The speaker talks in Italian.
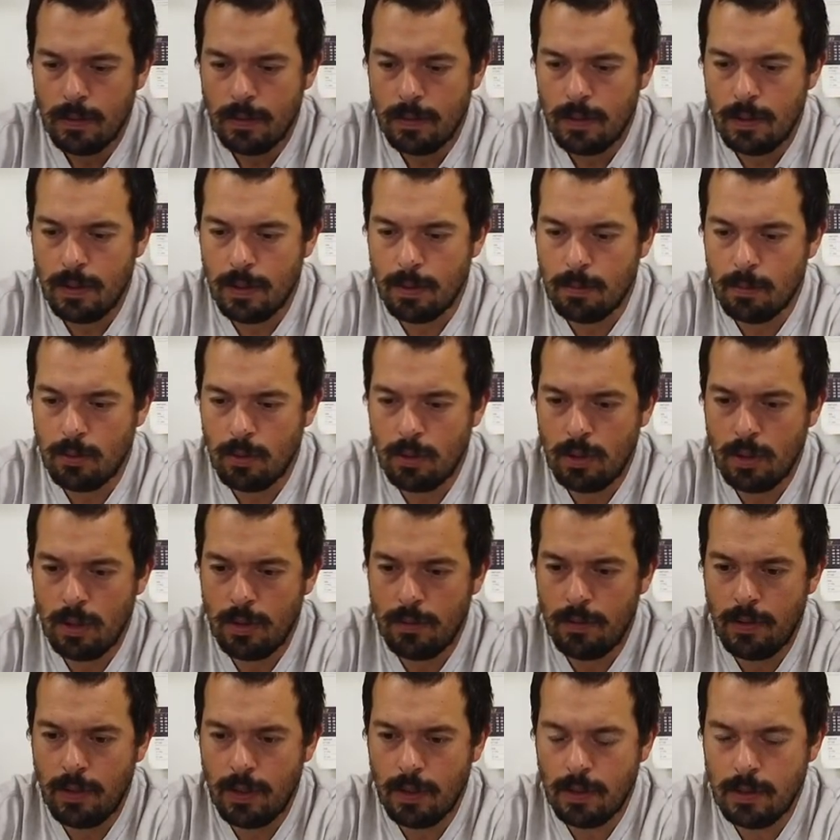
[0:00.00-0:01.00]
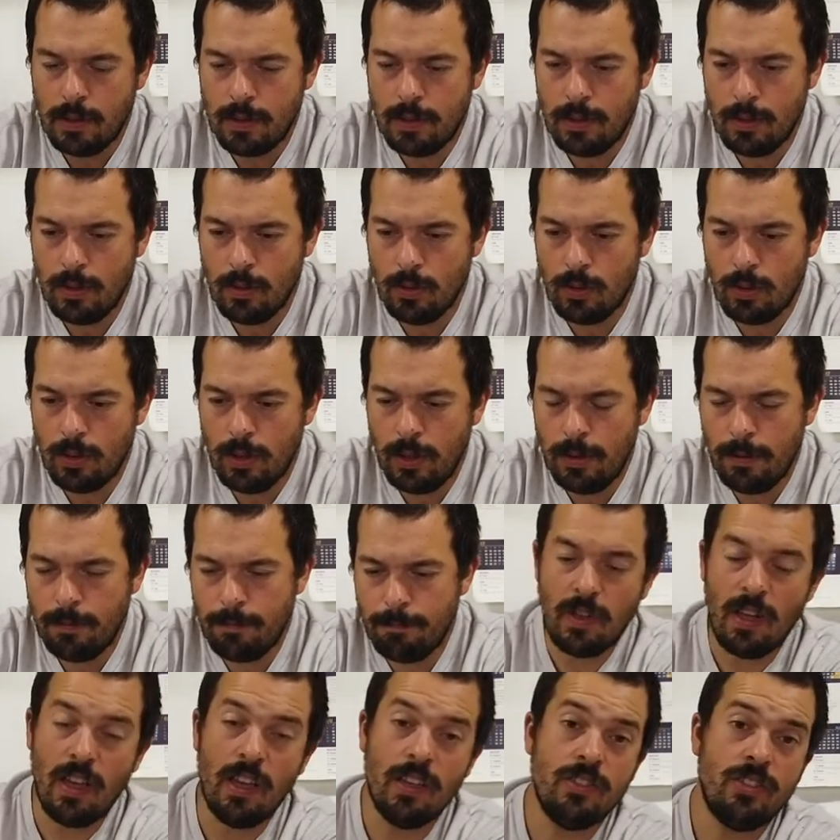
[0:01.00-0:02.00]
andiamo navigazione
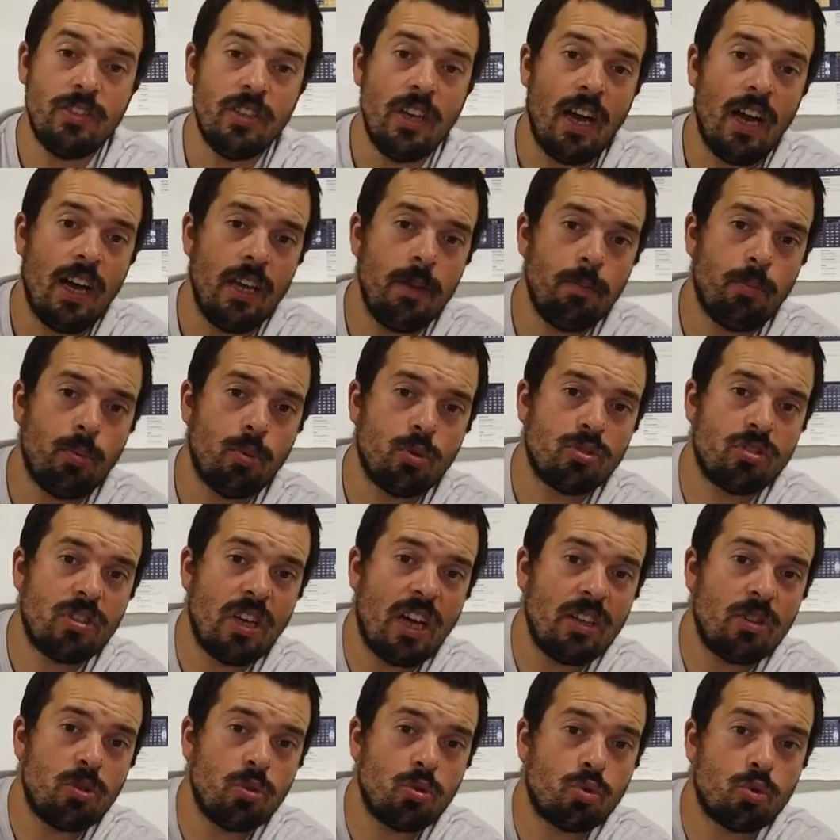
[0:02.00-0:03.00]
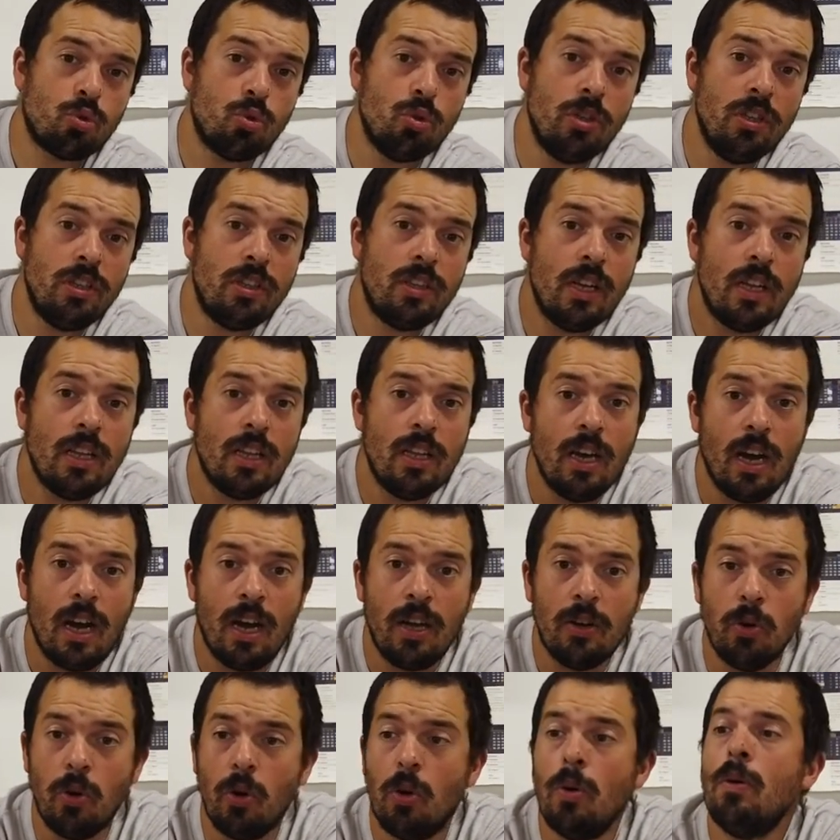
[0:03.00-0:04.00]
è già impostato
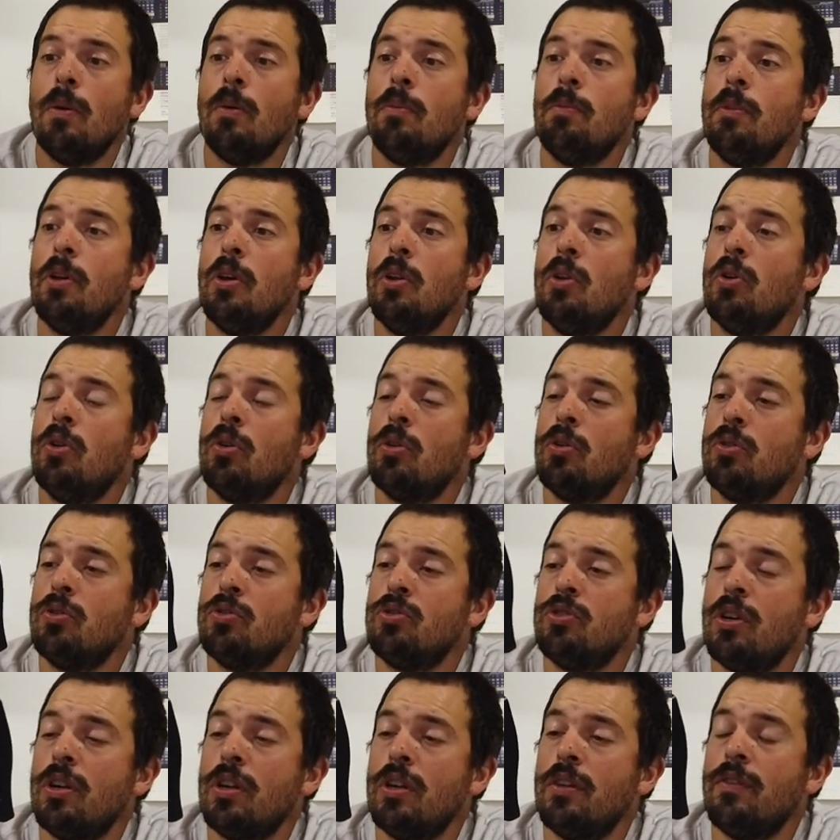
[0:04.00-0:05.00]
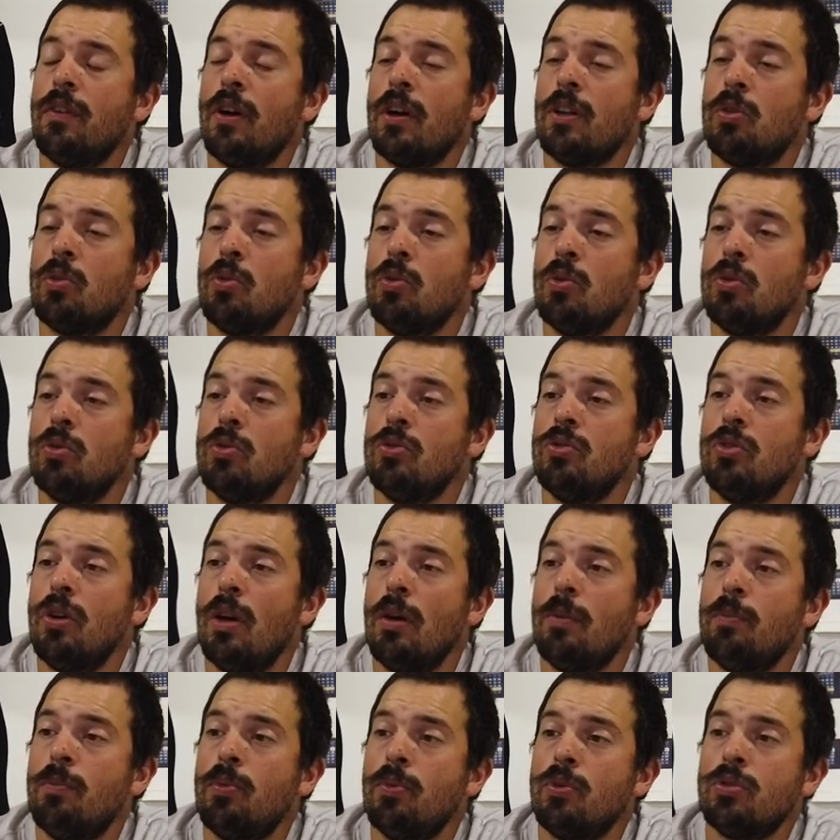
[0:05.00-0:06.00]
sull'italiano almeno così è arrivato già
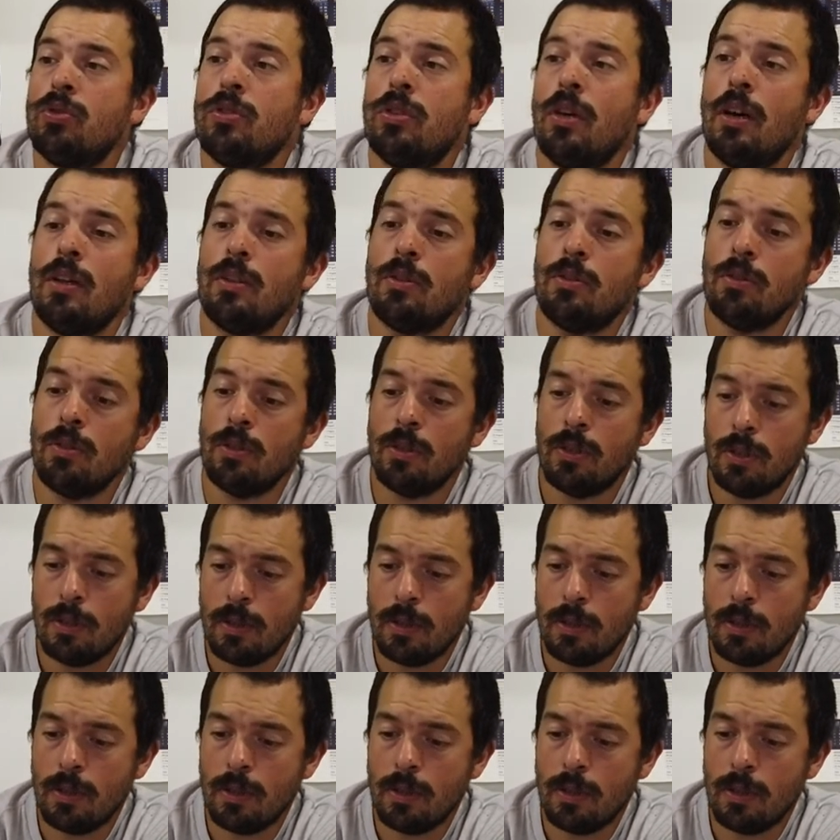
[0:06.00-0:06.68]
impostato